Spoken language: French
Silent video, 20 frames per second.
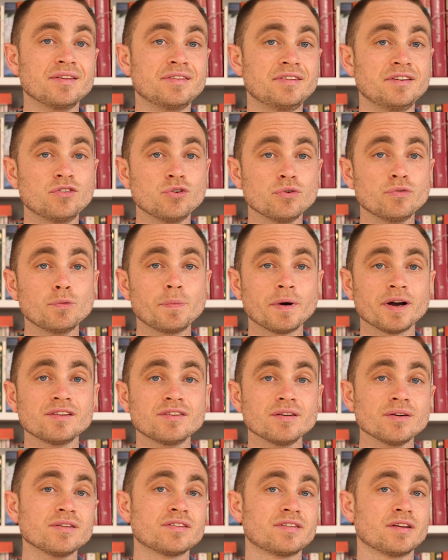Si je vous
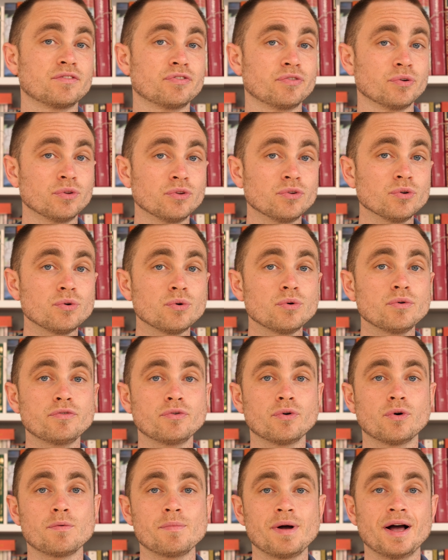présente cette photo,
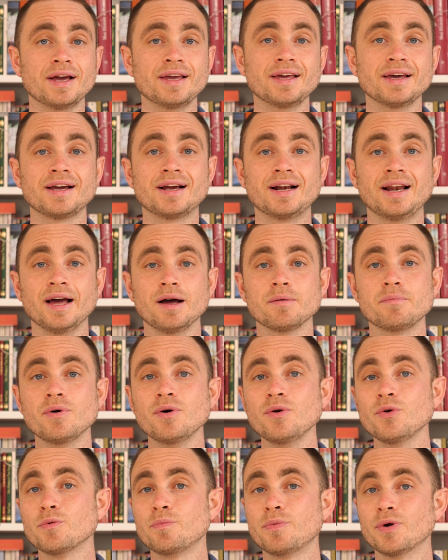vous remarquez
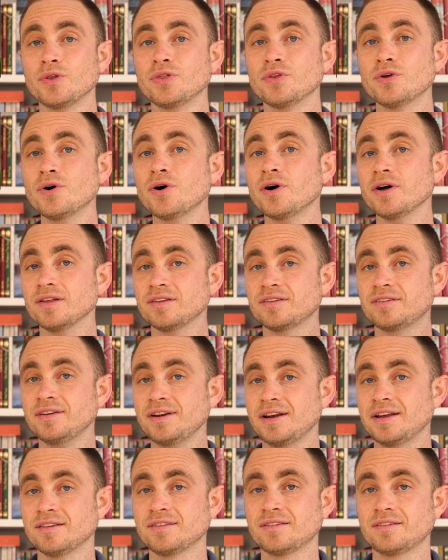clairement le pôle Nord
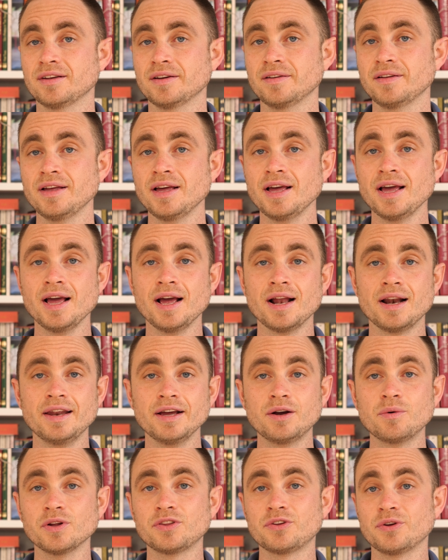céleste.
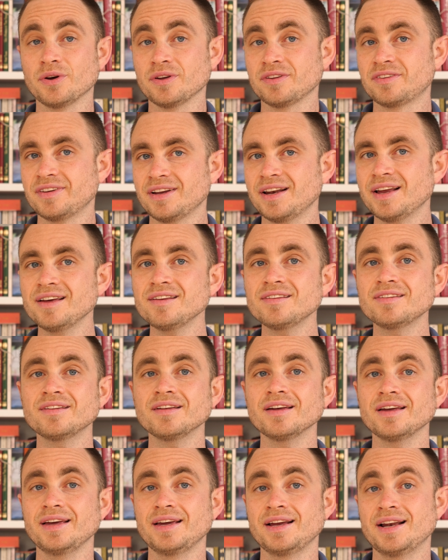L'équateur
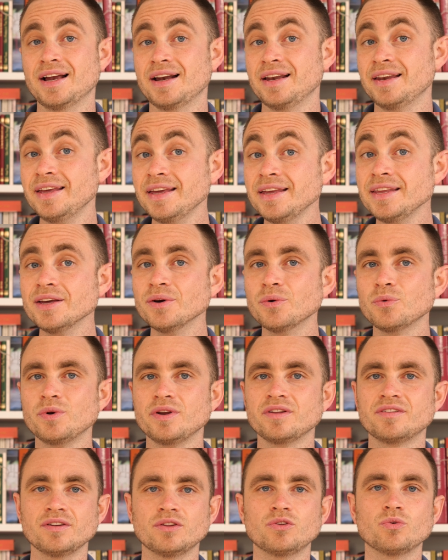céleste est la ligne où
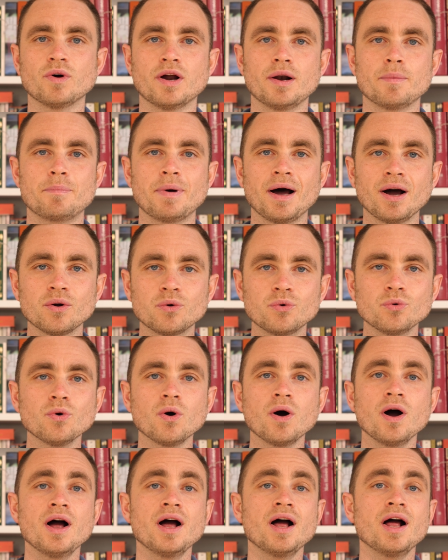les étoiles
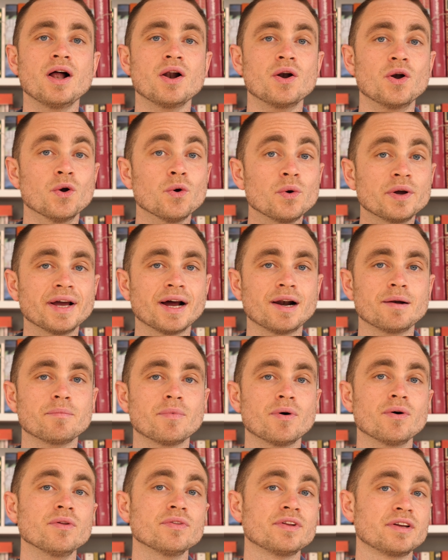parcourent
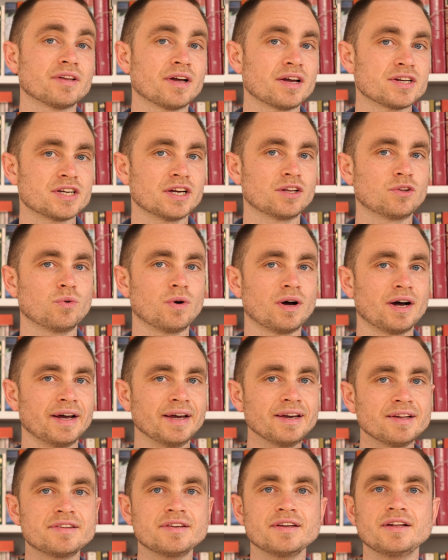localement des trajectoires
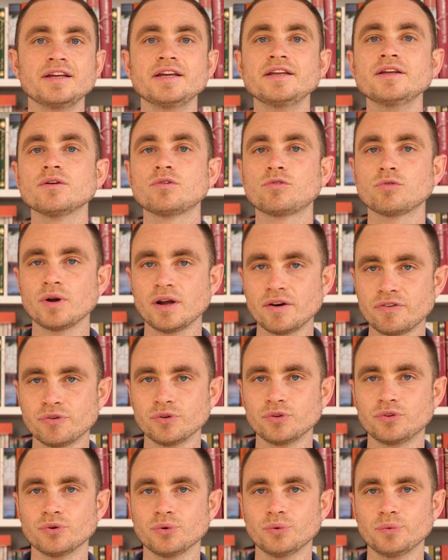rectilignes sur la
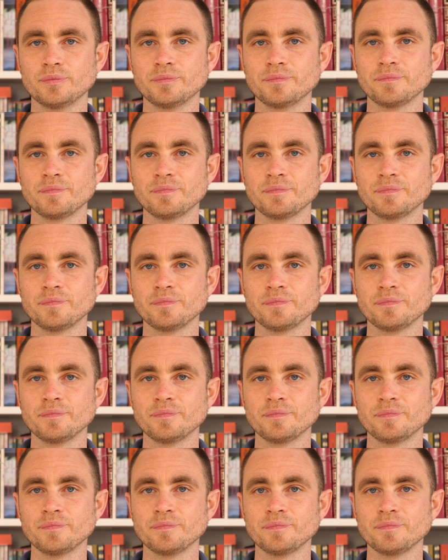photo.